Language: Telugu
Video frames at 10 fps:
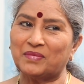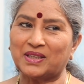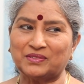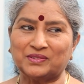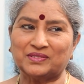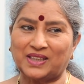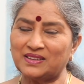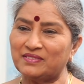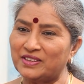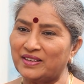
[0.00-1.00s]
మనం
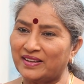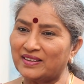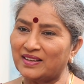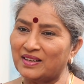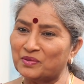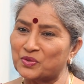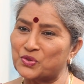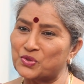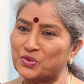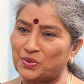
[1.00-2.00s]
ఎంతవరకు ఎగరగలమో
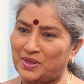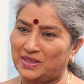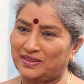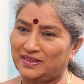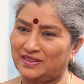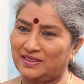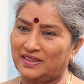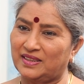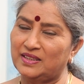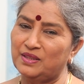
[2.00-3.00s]
చూసుకోవాలి
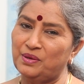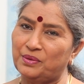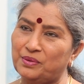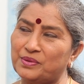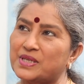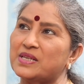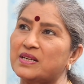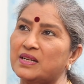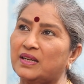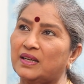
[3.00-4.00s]
ఇందులో
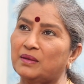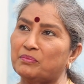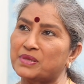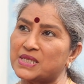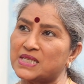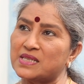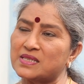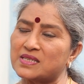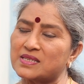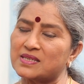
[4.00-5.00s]
జనరల్గా
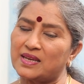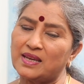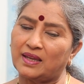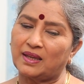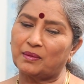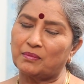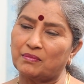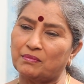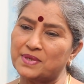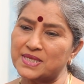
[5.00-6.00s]
బిజినెస్కి
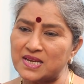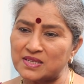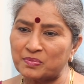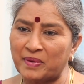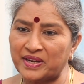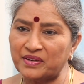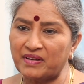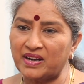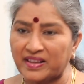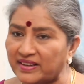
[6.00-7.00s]
బిజినెస్ మైండ్
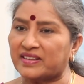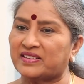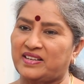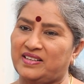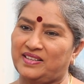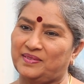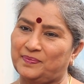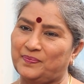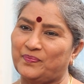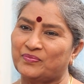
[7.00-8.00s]
వాళ్ళే కరెక్ట్ అండి
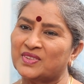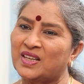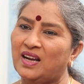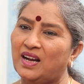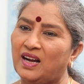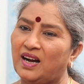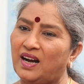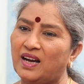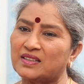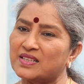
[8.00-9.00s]
ఓకే
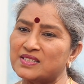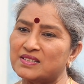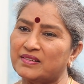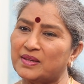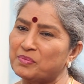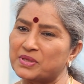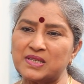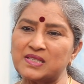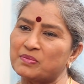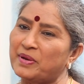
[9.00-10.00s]
ఆర్టిస్టులకి
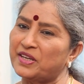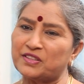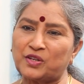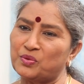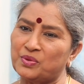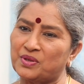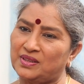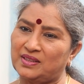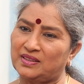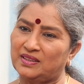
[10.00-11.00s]
బిజినెస్ మైండ్ తక్కువ
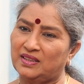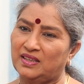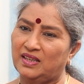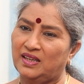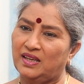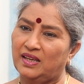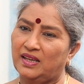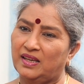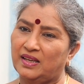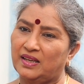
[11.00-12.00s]
ఉంటుంది
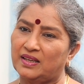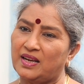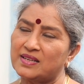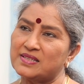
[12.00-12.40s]
నా